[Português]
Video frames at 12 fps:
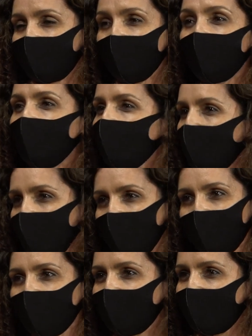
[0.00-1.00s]
não
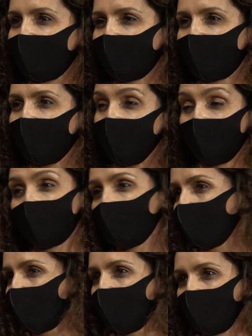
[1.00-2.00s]
vivemos, nós
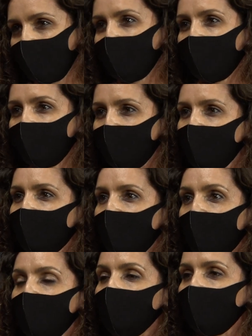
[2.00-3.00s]
sobrevivemos muitas vezes
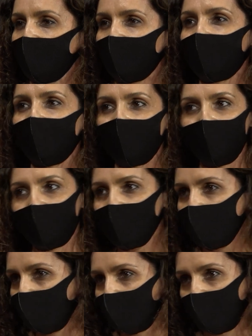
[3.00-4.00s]
e o planeta também está a
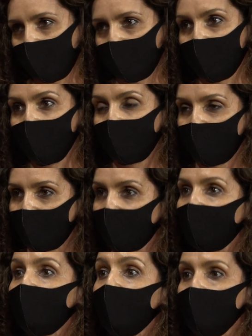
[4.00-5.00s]
sobreviver e o
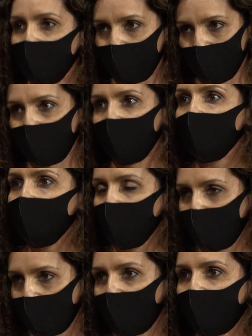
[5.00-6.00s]
planeta precisa de
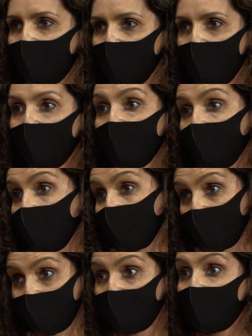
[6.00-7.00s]
respirar. E o
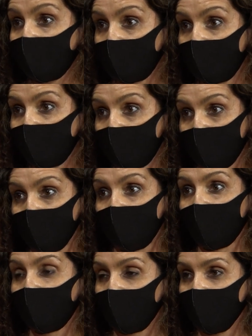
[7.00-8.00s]
planeta precisa de
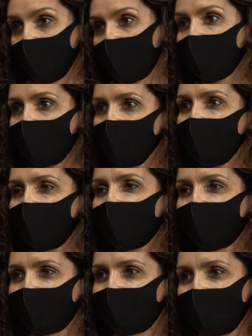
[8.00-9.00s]
respirar e nós é que estamos com
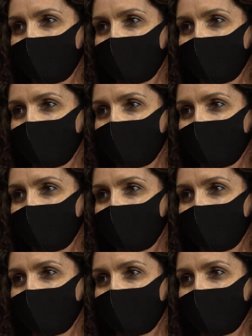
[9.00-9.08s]
máscaras